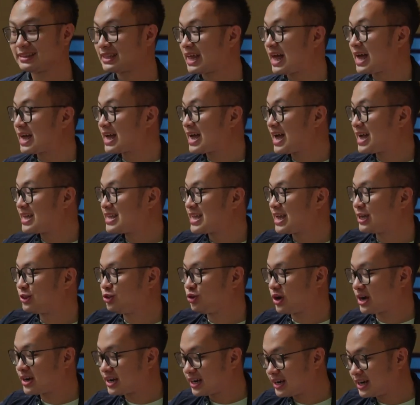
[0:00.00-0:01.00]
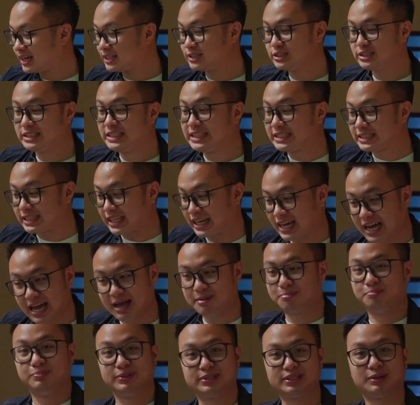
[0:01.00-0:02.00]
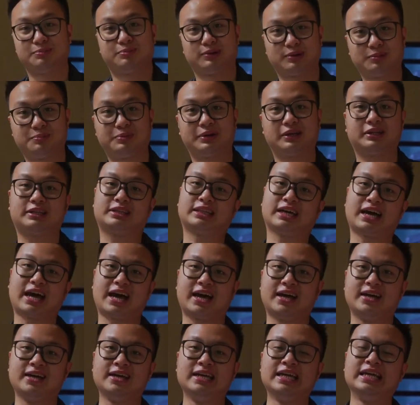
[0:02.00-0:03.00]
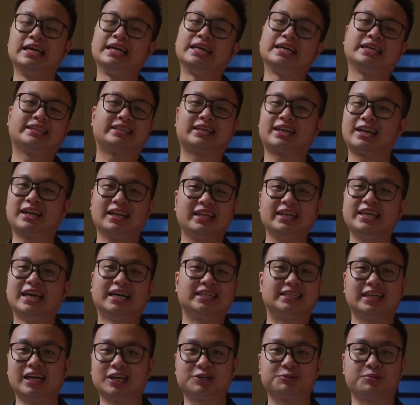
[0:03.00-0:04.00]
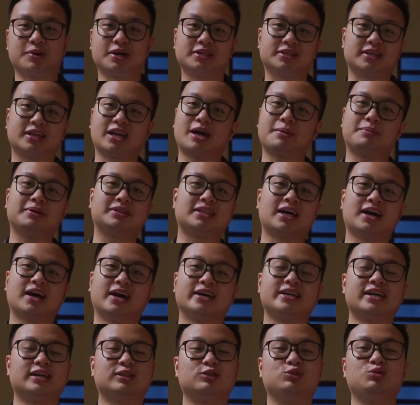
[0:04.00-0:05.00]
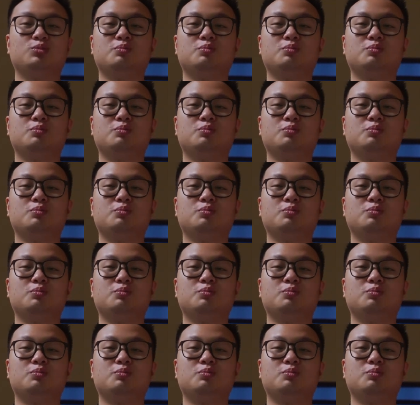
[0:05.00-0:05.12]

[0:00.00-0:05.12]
tangganya itu kadang-kadang di tengah bisa berber di tengah literally gak jelas banget kenapa tangganya itu